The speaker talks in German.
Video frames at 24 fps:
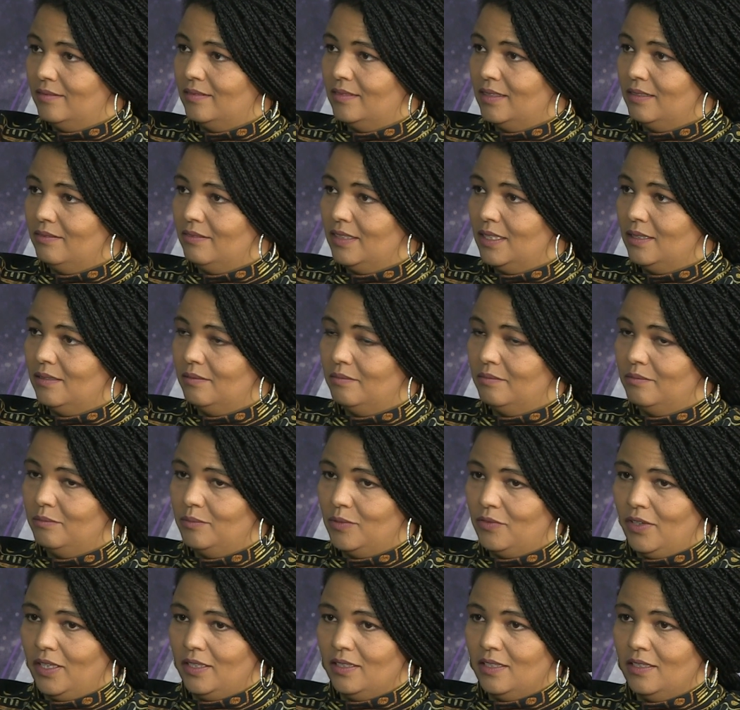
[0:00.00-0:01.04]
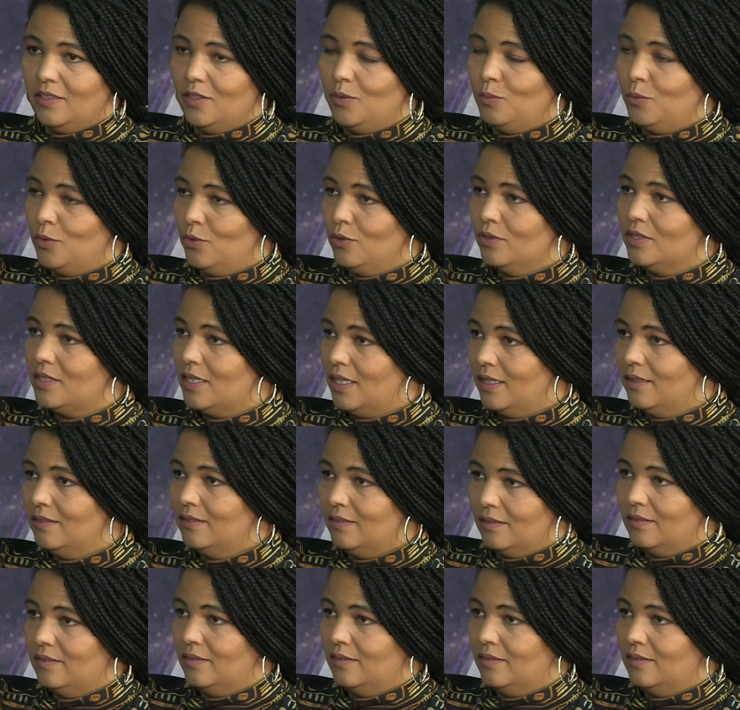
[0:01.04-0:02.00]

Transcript: weil es fängt ja nicht morgens an,